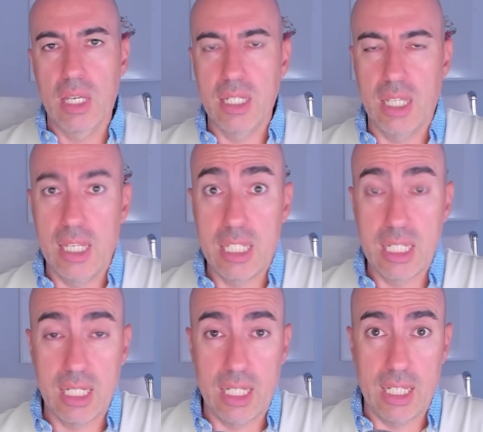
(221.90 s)
Así
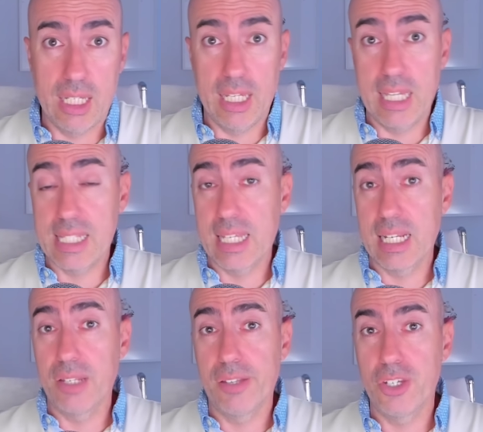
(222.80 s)
es, eh, esta es
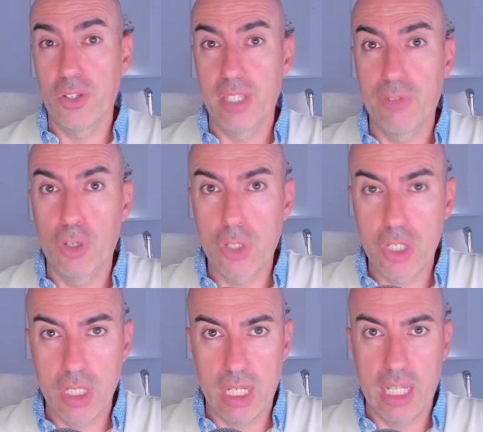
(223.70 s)
la decisión de
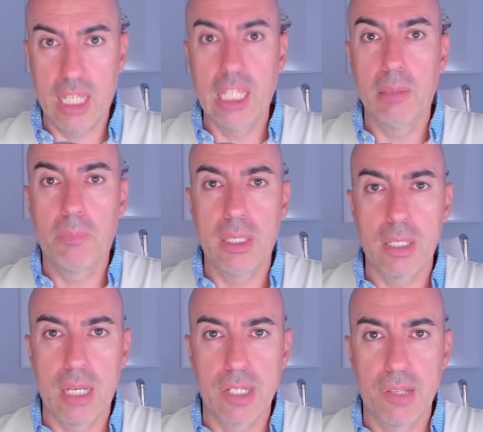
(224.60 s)
Vox eh, y Pedro
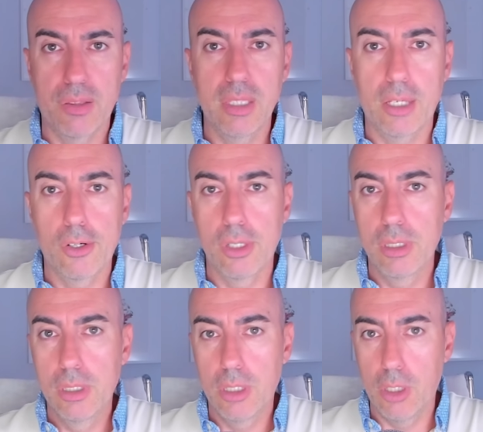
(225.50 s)
Sánchez
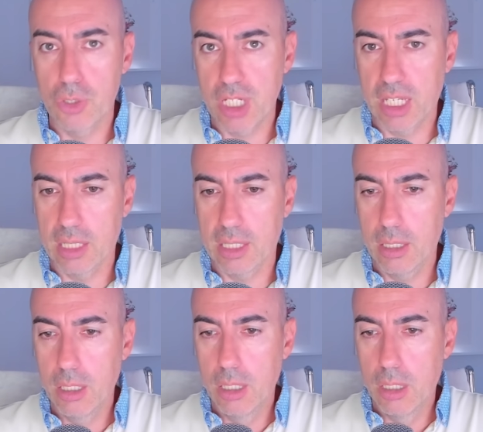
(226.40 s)
dijo lo
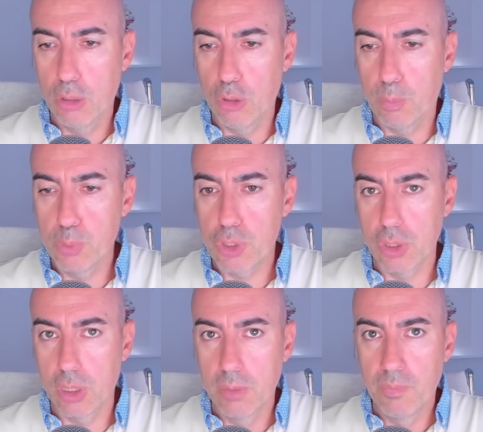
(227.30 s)
siguiente. Lo
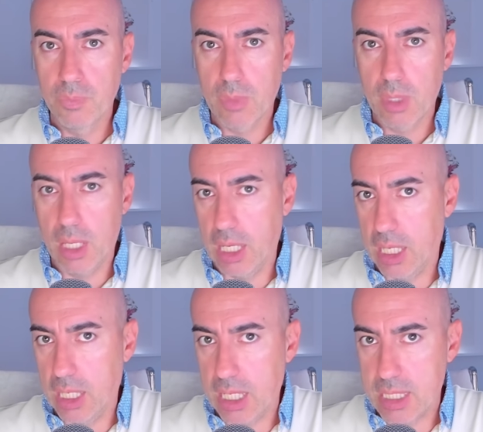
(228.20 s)
puso
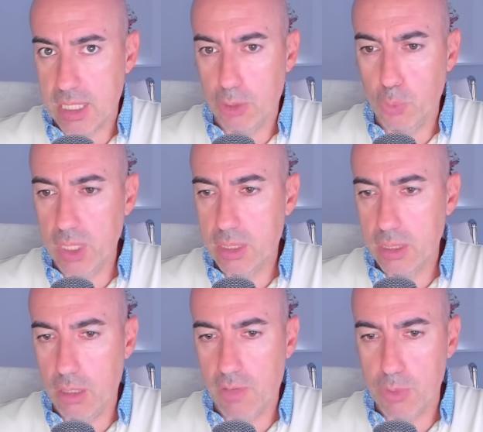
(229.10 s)
en este tweet,
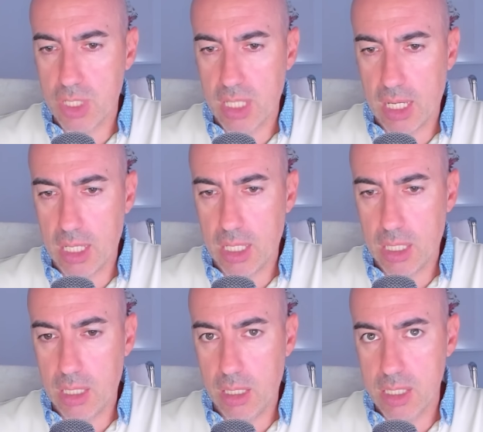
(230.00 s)
lo vamos
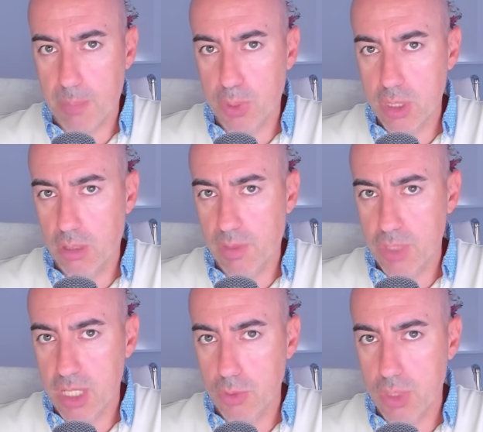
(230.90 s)
a, en este post, lo
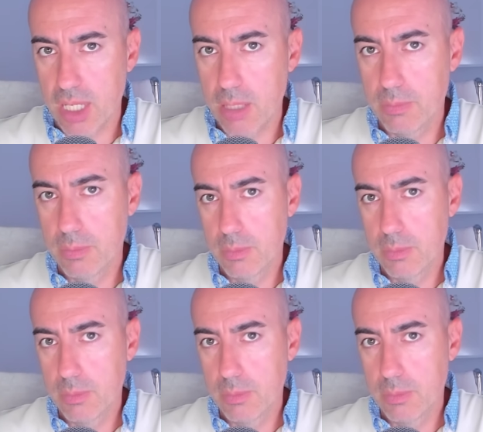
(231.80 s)
vamos a escuchar.